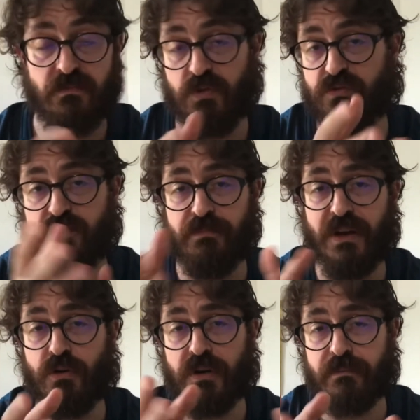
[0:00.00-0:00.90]
mi
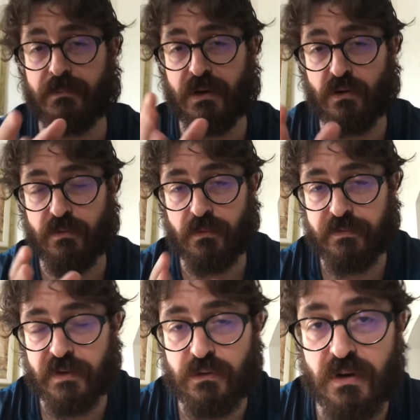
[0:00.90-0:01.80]
hanno
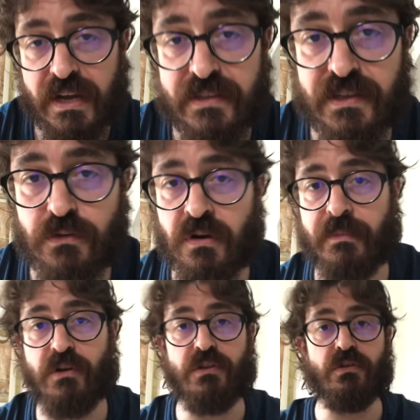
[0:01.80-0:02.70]
fatto il cazziatone,
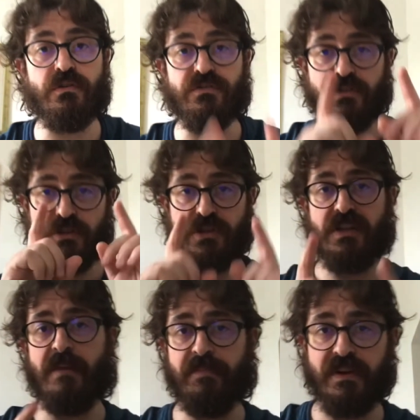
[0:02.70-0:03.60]
mi hanno detto che non si dice
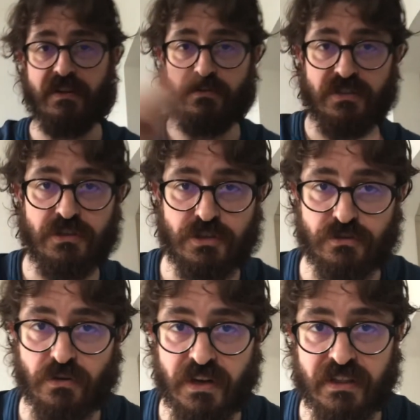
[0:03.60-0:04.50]
trapper, che lo si dice
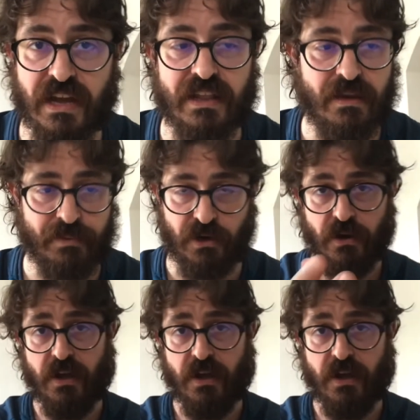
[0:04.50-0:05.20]
solo in Italia, però